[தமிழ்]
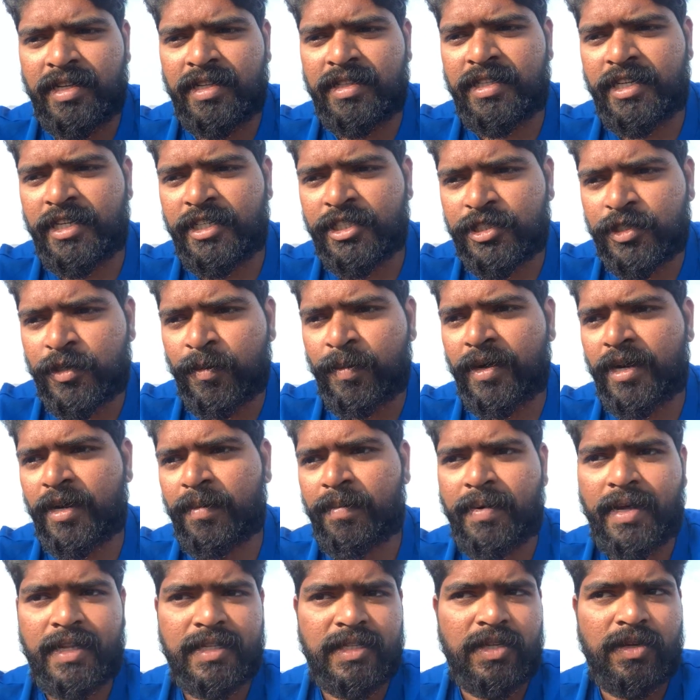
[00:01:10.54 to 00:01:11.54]
இந்த இன்ஸ்ட்ருமெண்ட்டை
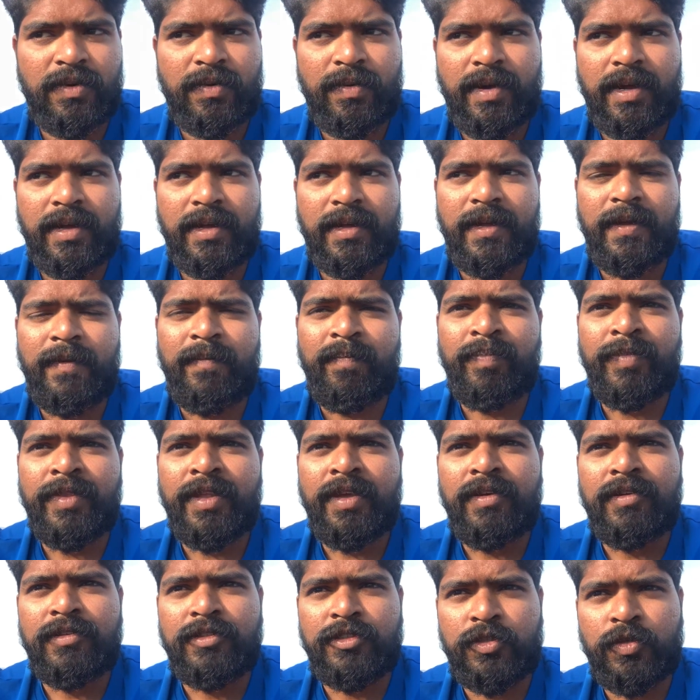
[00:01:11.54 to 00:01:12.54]
மாற்றிக்கிடுவாங்க
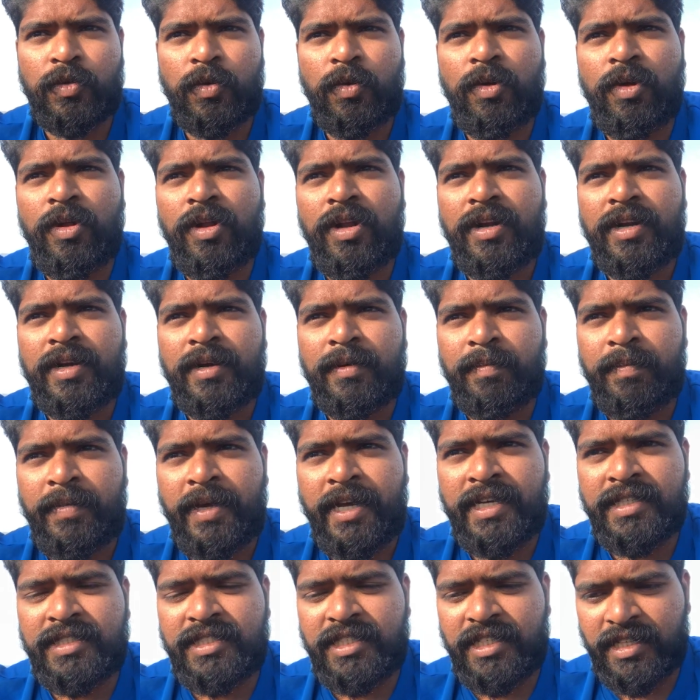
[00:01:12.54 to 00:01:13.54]
ஸோ
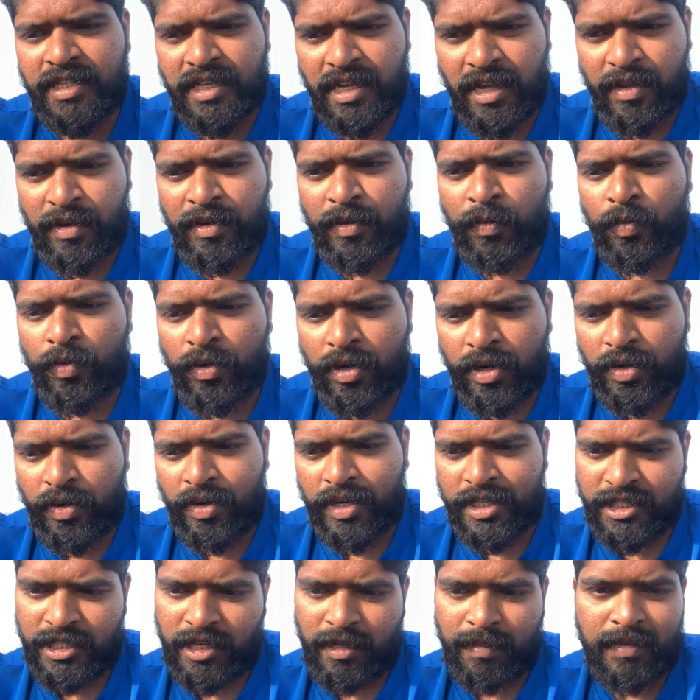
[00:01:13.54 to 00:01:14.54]
பேசிக்காக உள்ளே
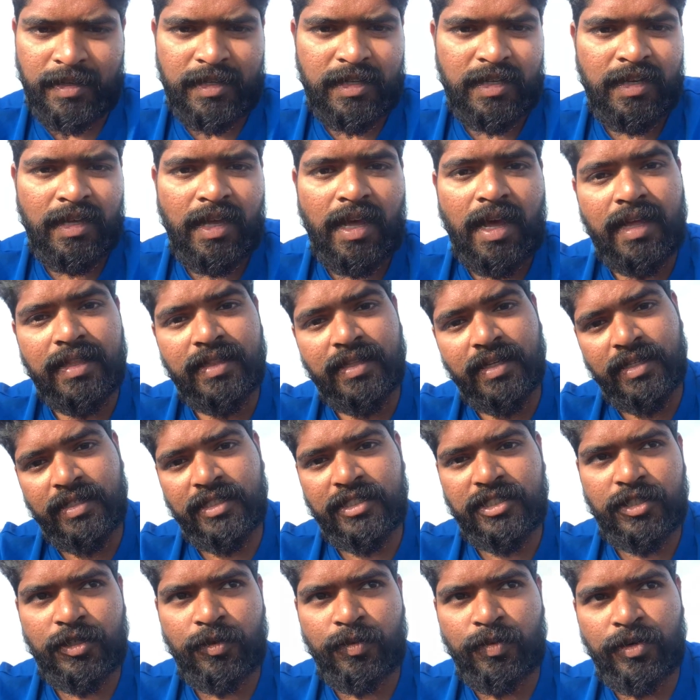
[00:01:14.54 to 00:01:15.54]
நுழைஞ்ச நமக்கு அந்த
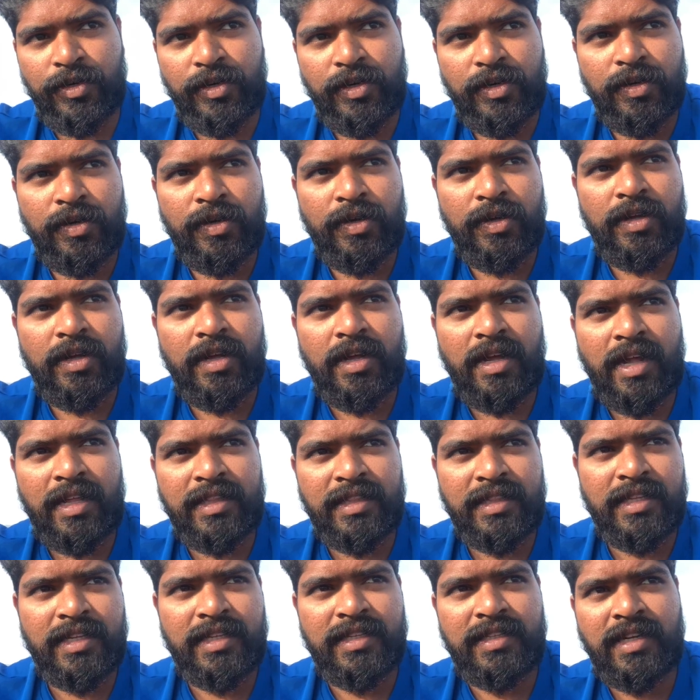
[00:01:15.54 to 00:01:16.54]
இன்ஸ்ட்ருமெண்ட்டு
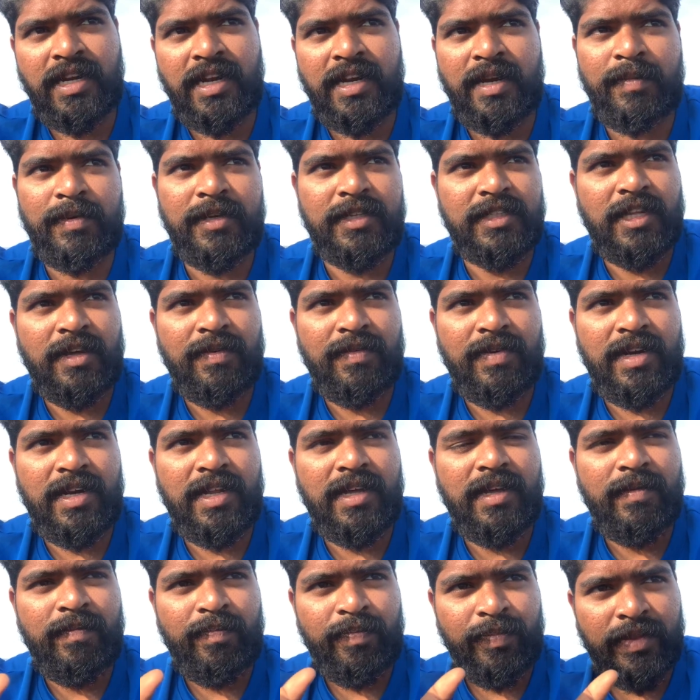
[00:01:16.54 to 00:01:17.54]
அந்த இதெல்லாம் நமக்கு
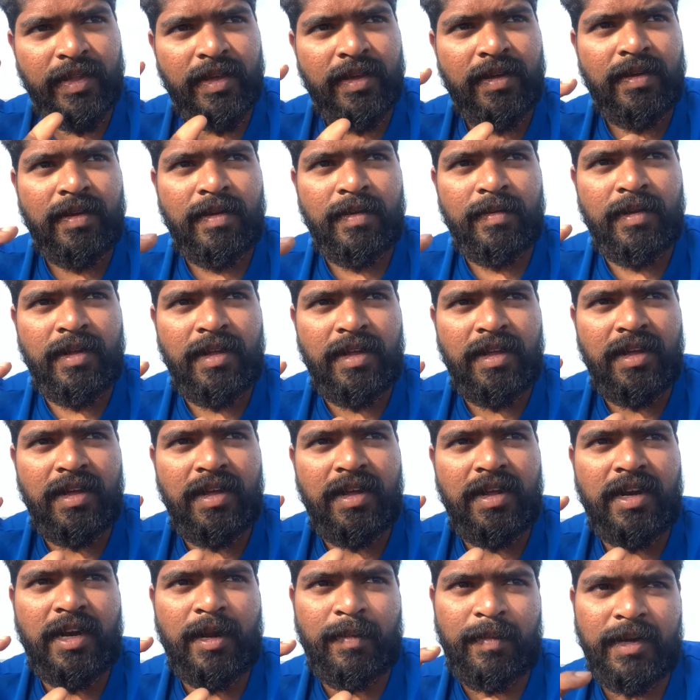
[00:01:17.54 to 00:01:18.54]
தேவையில்லை
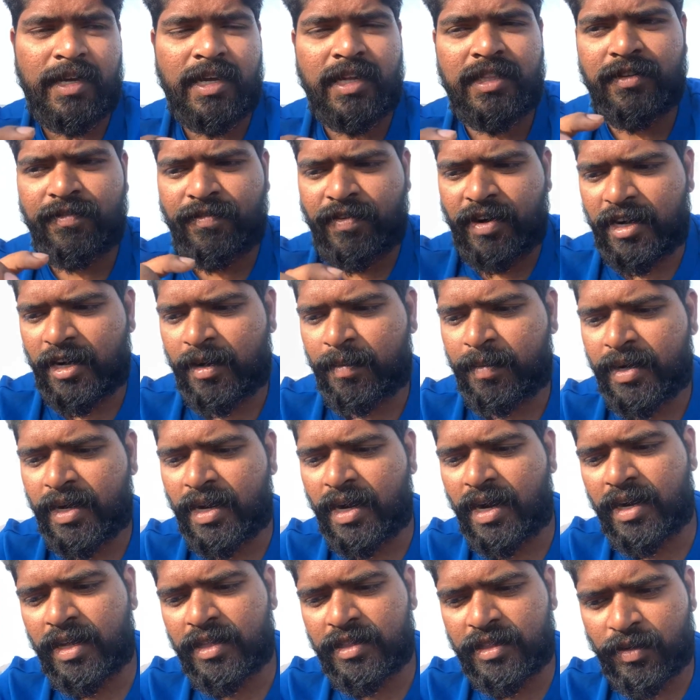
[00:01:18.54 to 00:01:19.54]
நமக்கு அந்த
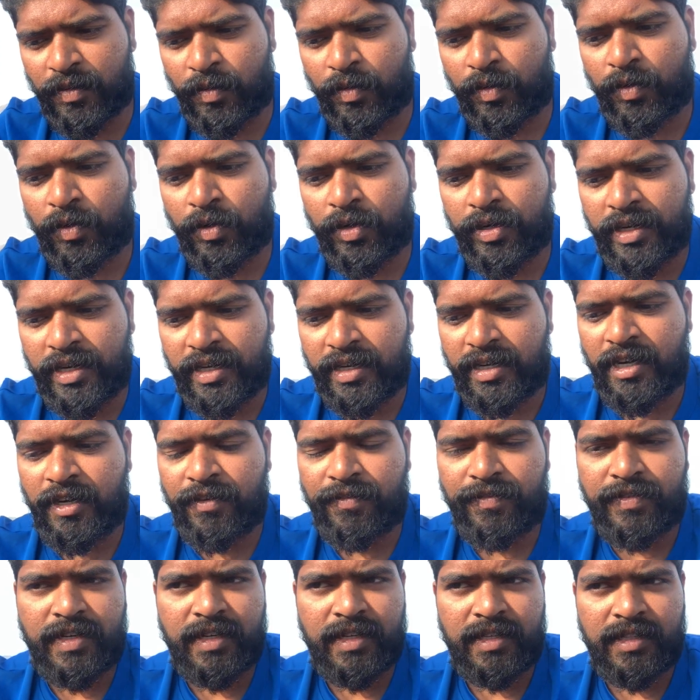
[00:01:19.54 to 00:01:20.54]
ஃபண்டமெண்டலான இந்த ஒர்க் அவுட் டெட்
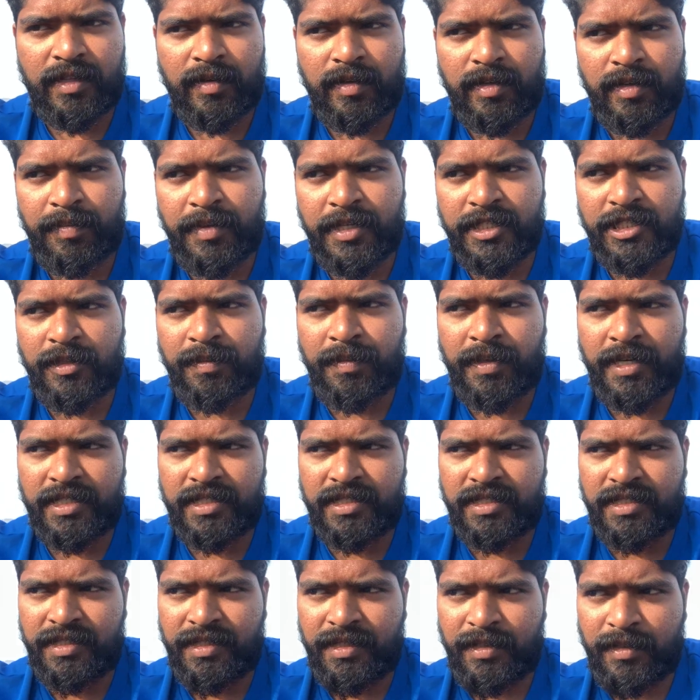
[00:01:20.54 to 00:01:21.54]
லிஃப்ட்டு இந்த பெஞ்சு
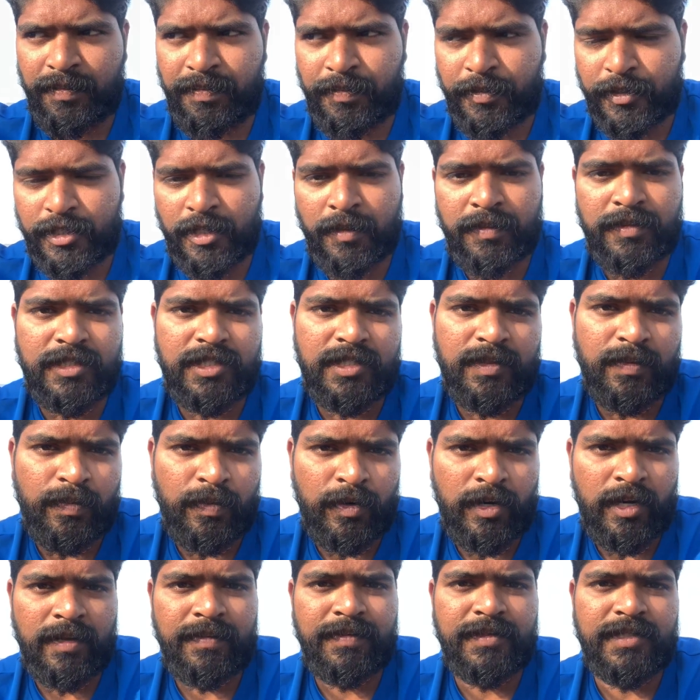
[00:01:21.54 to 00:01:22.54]
ப்ரெஸ்ஸு புஷ்அப்ஸ்
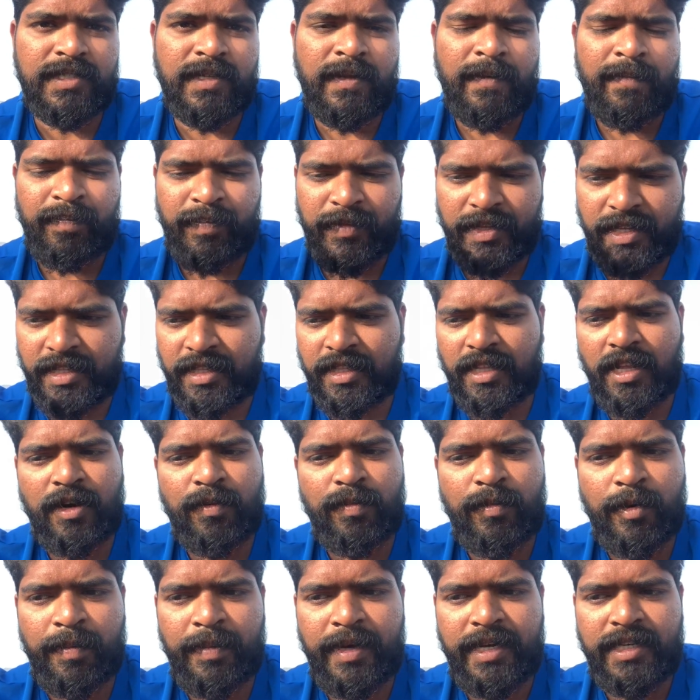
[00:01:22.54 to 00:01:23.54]
புல்லப்ஸ் இதுதான்
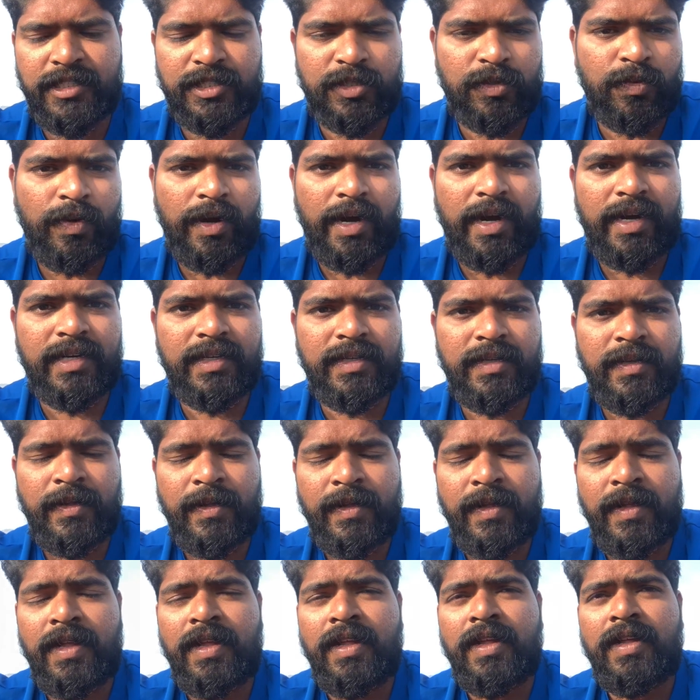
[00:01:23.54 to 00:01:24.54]
ரொம்ப மெயின் ஸ்குவாடு
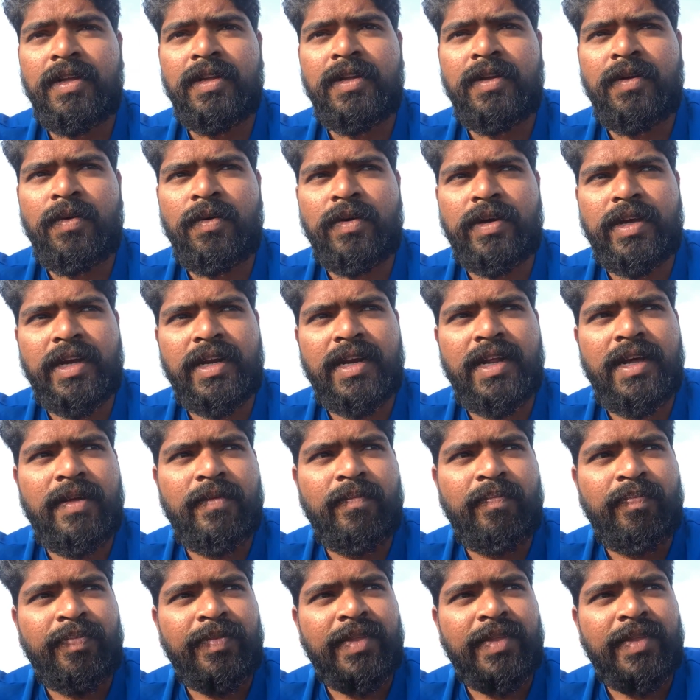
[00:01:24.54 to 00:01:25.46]
ஓகேங்களா